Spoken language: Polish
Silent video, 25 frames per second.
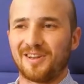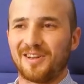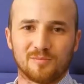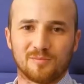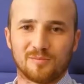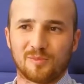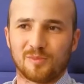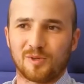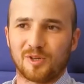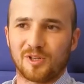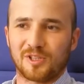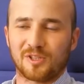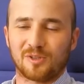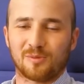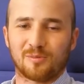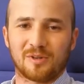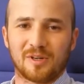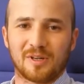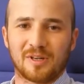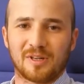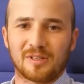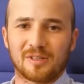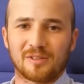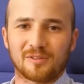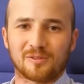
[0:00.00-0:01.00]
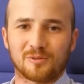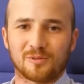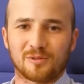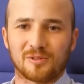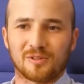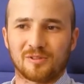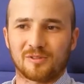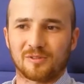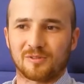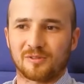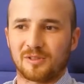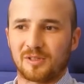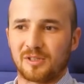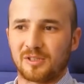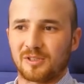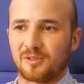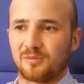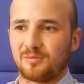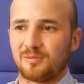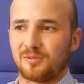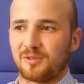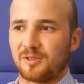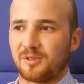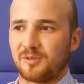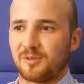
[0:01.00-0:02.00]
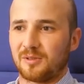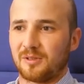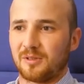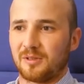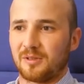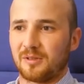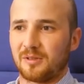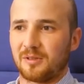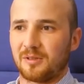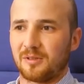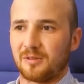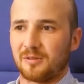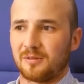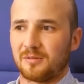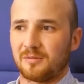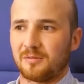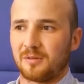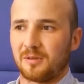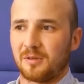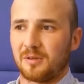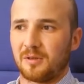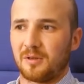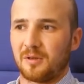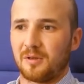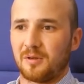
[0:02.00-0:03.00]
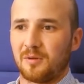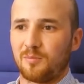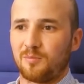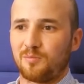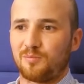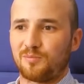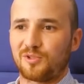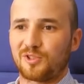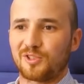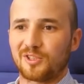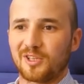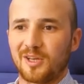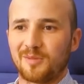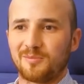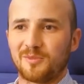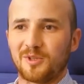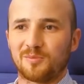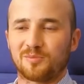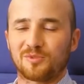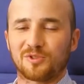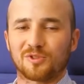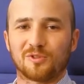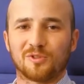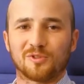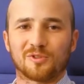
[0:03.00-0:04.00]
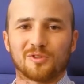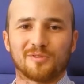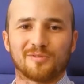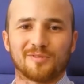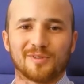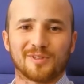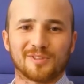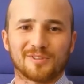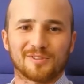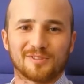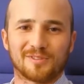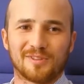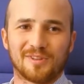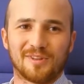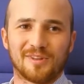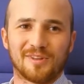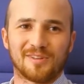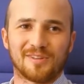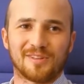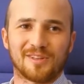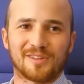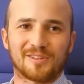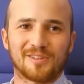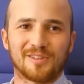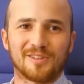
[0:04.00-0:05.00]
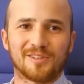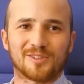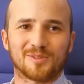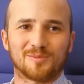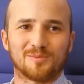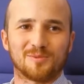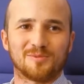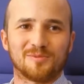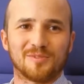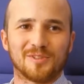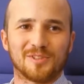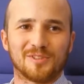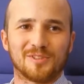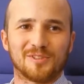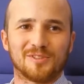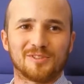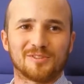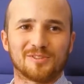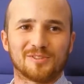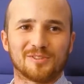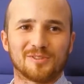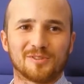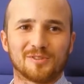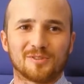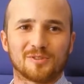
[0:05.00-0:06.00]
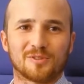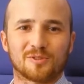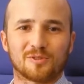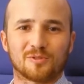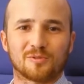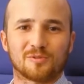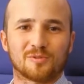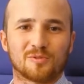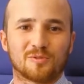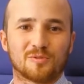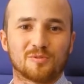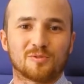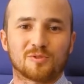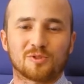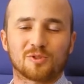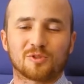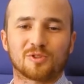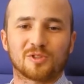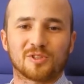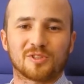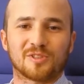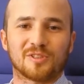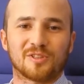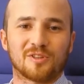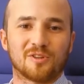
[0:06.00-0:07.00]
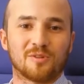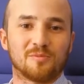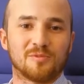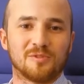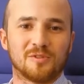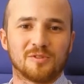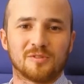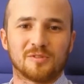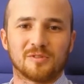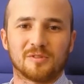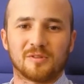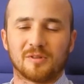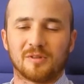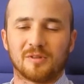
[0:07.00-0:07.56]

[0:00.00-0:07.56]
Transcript: Moja dobra rada to tylko tyle, żeby się przynajmniej przygotować na tyle, żeby wiedzieć, co, co się chce robić.